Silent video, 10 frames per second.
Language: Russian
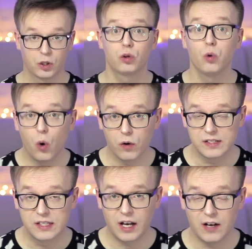Кто в
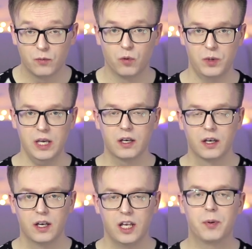здравом уме
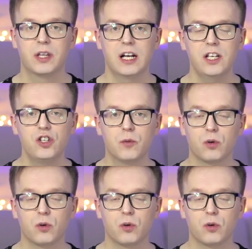и при наличии